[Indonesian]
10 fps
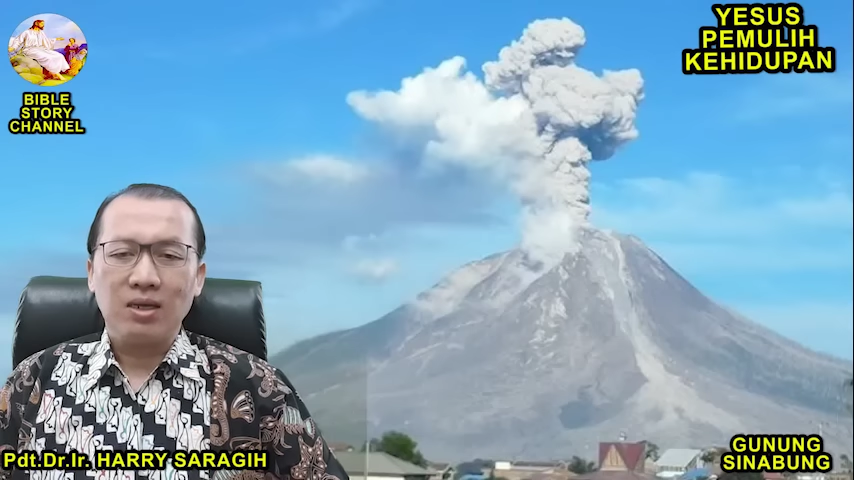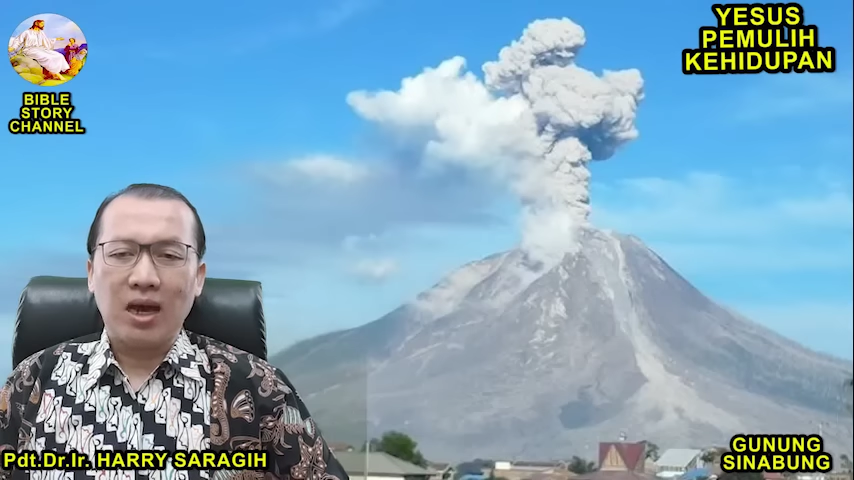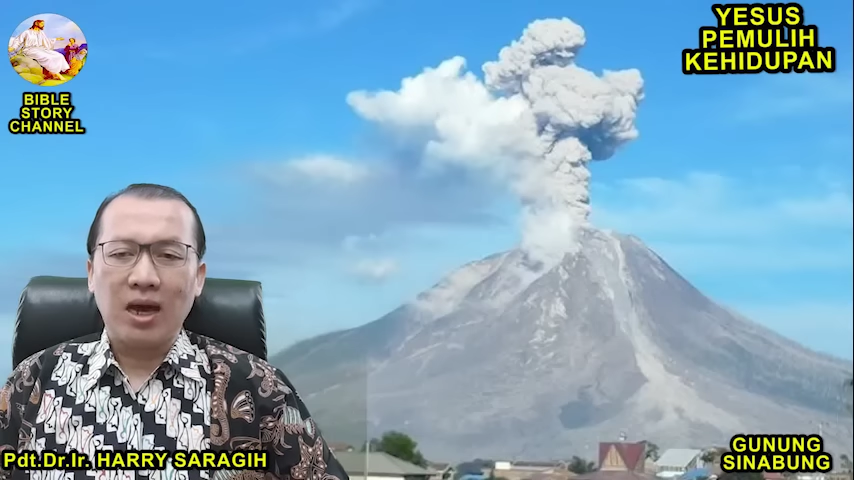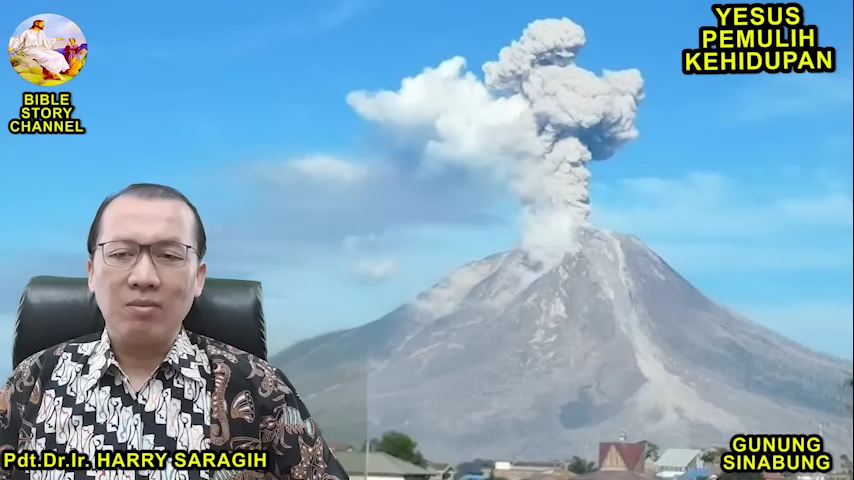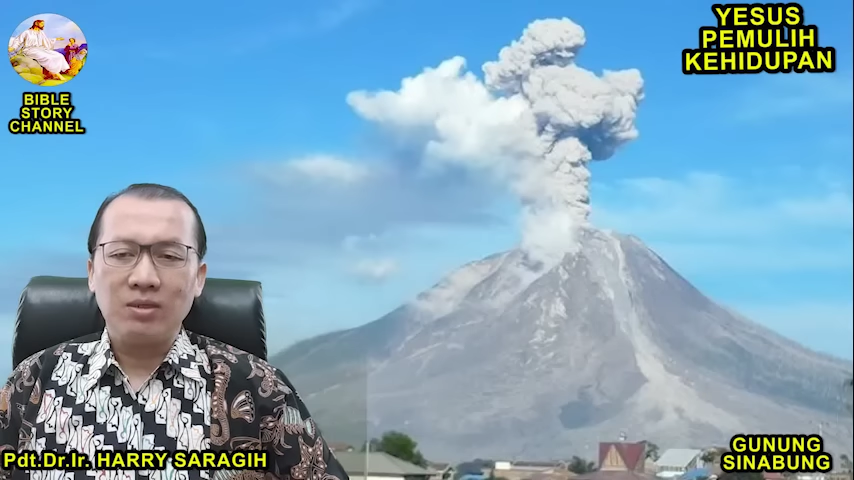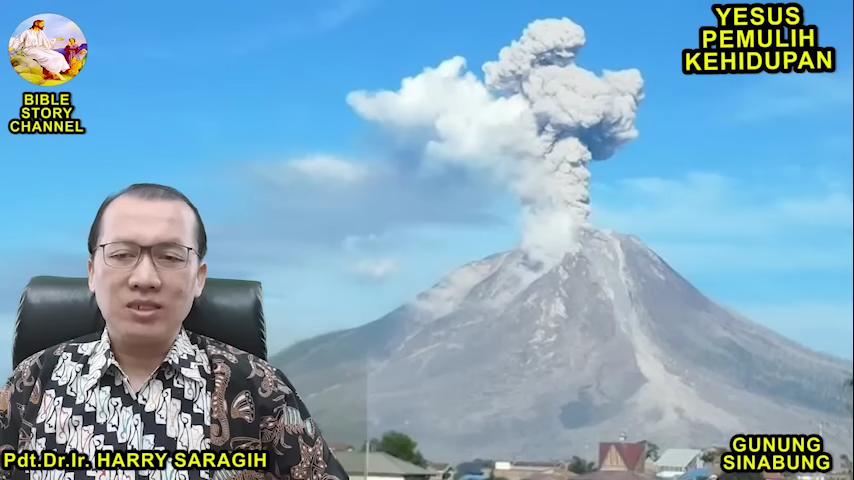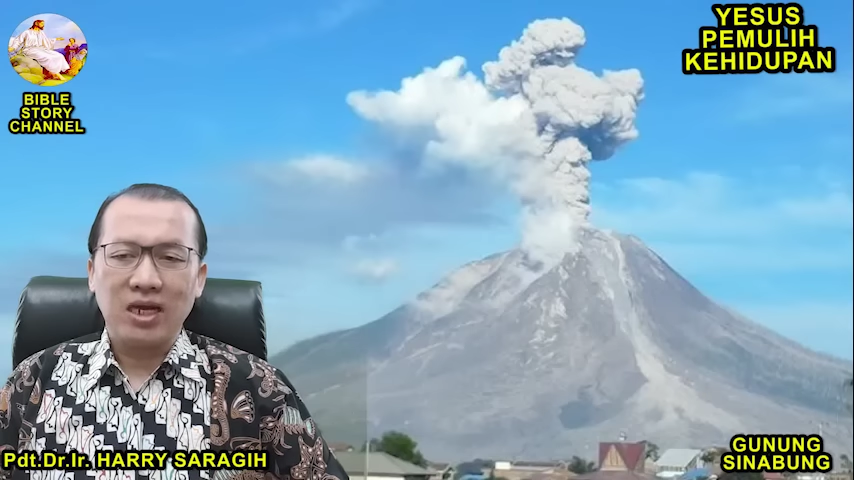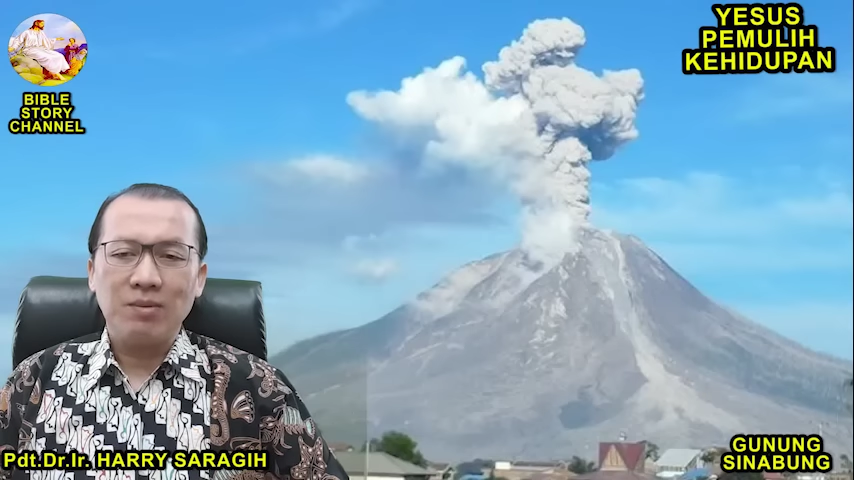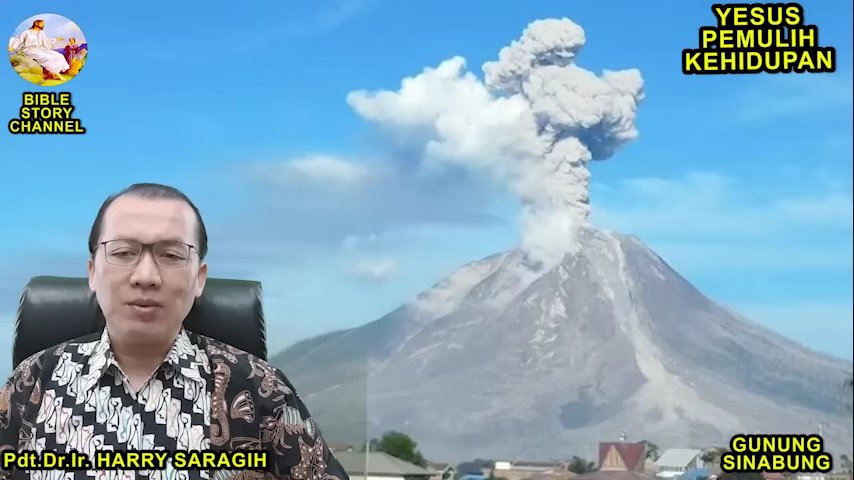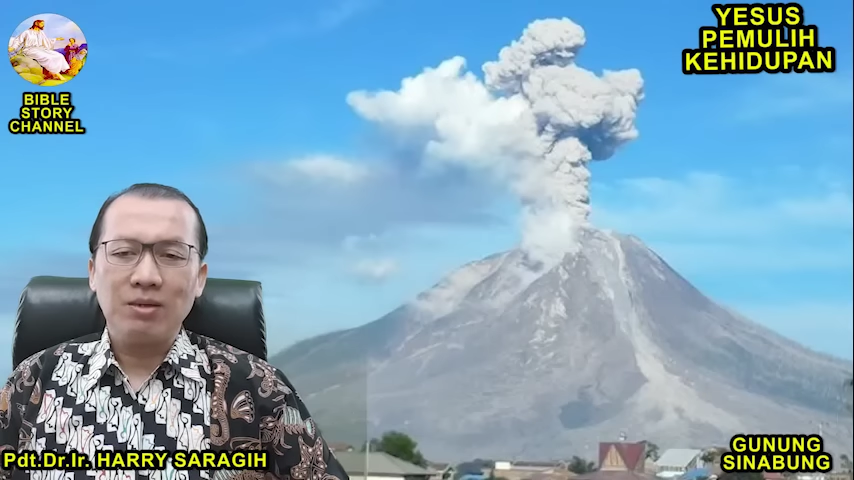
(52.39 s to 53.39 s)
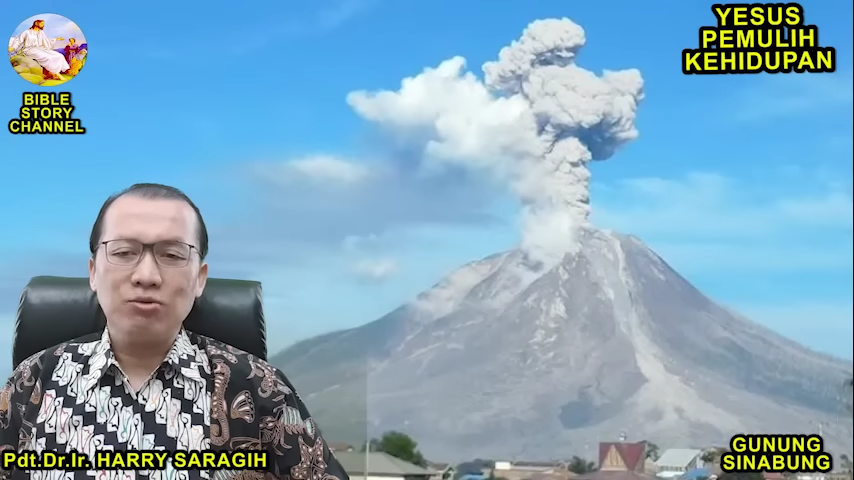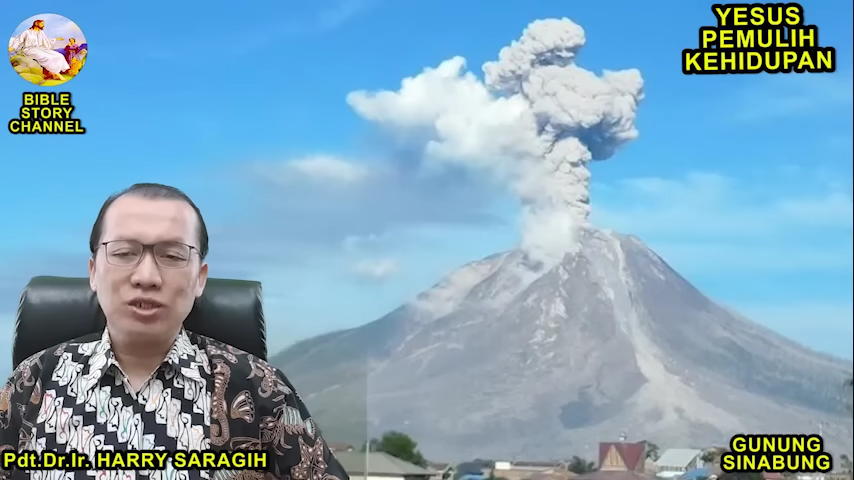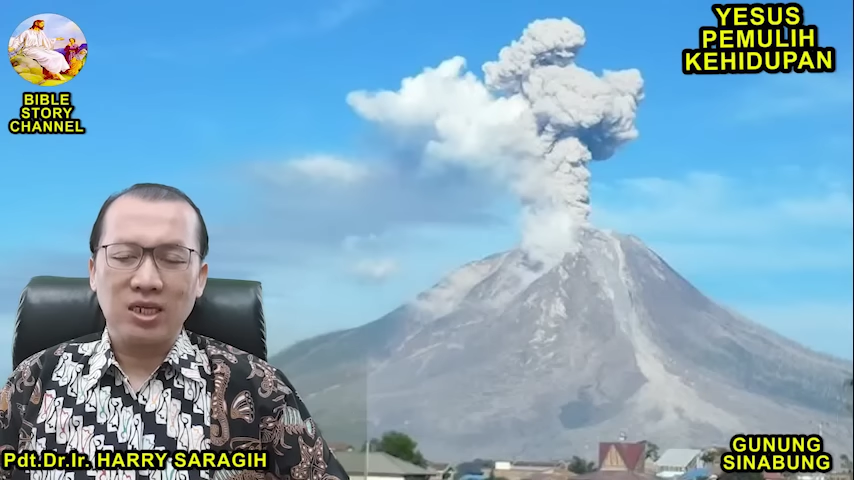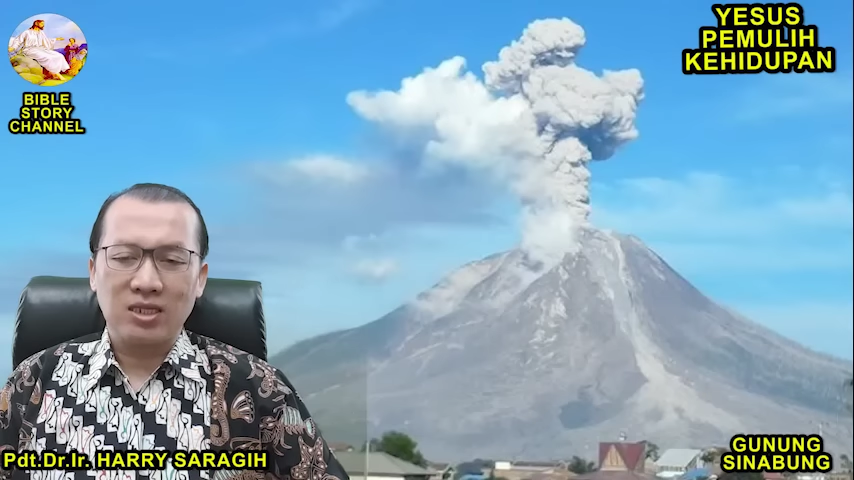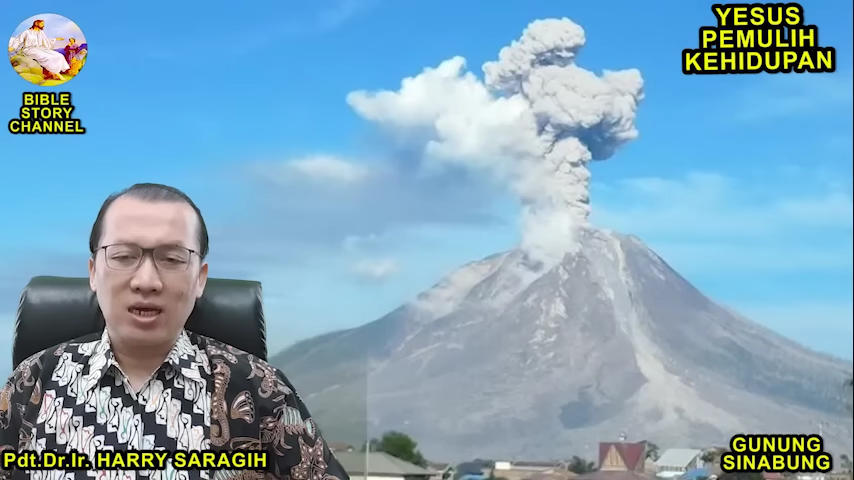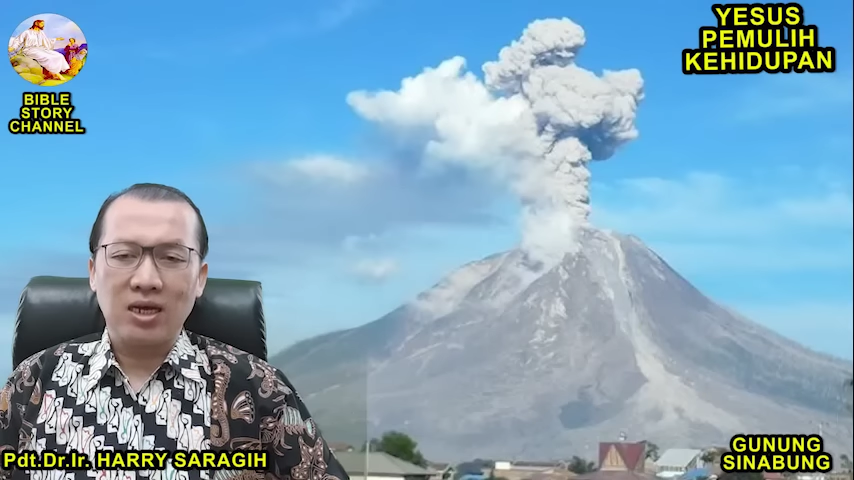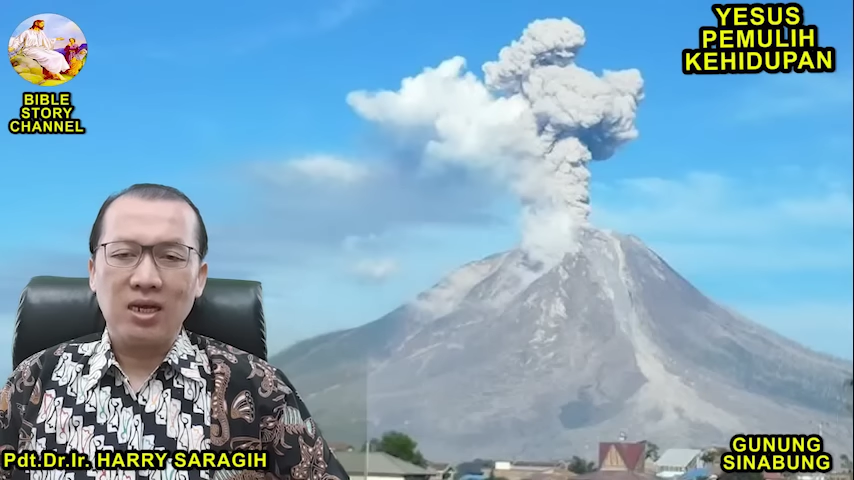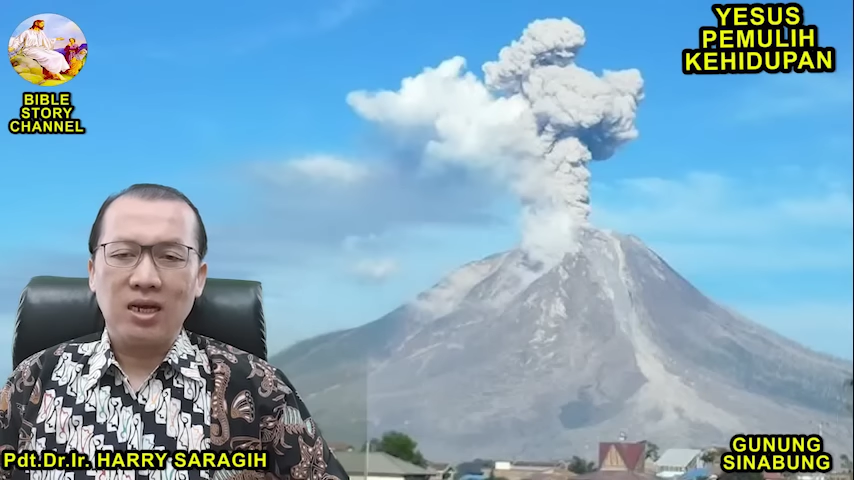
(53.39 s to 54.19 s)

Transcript: dan menjadi penebus kita